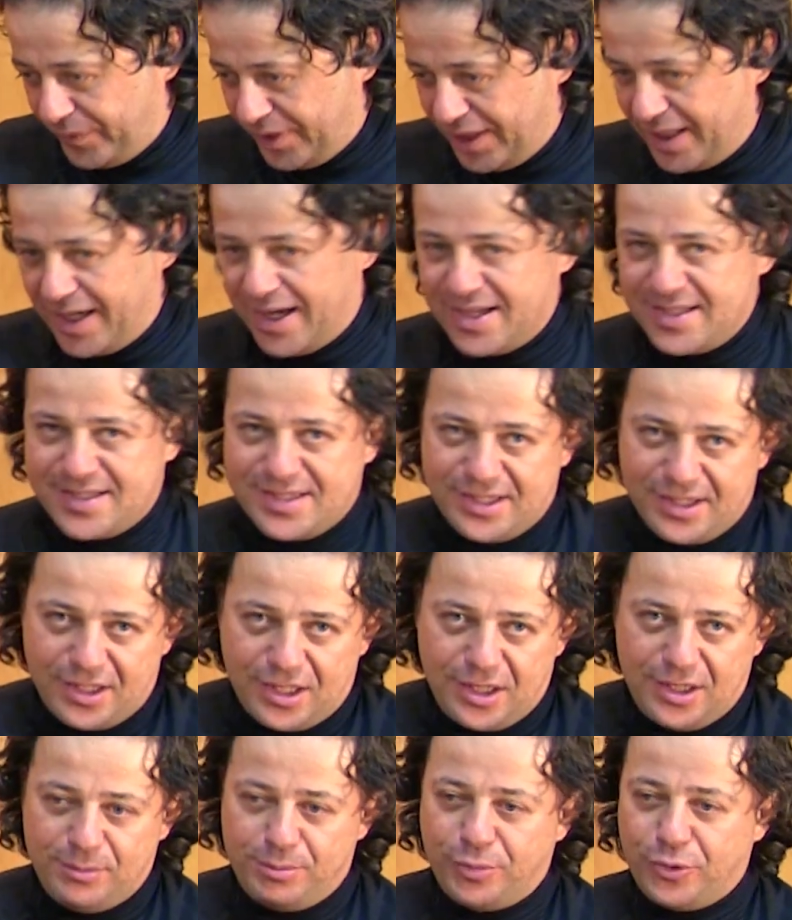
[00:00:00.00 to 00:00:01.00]
grazie
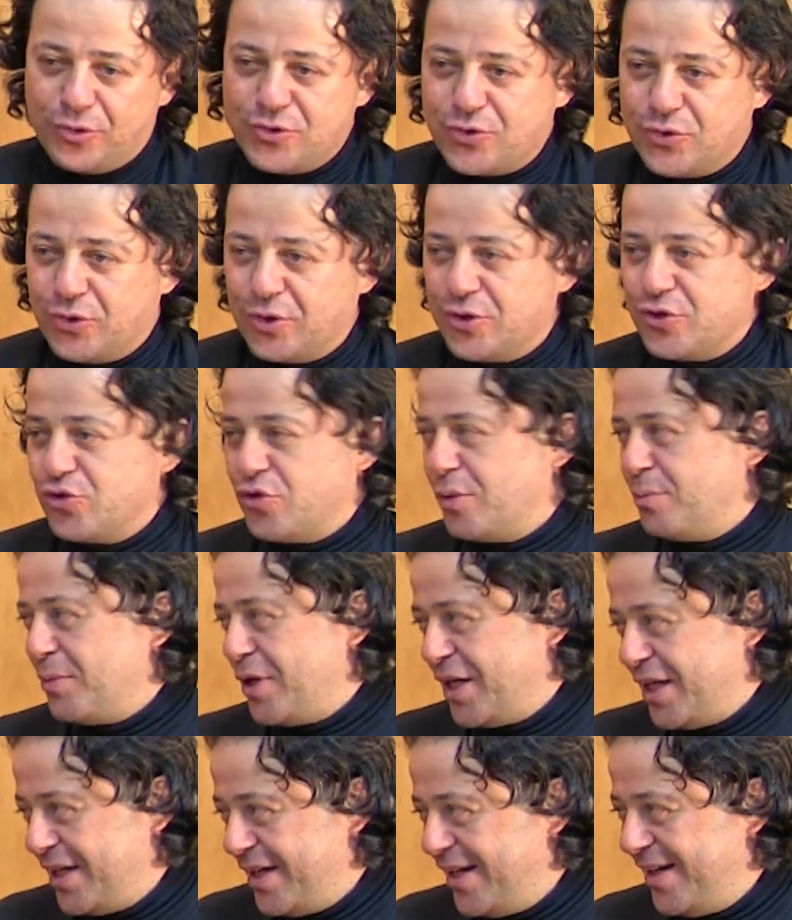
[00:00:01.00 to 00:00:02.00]
al professore Gian
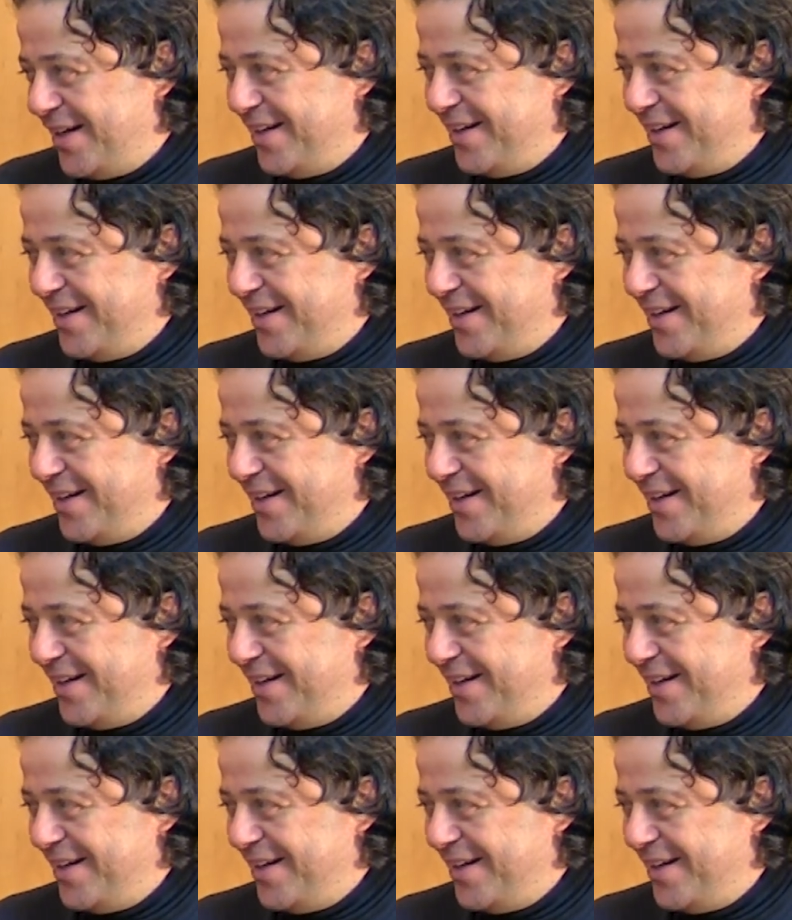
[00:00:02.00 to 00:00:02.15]
Maria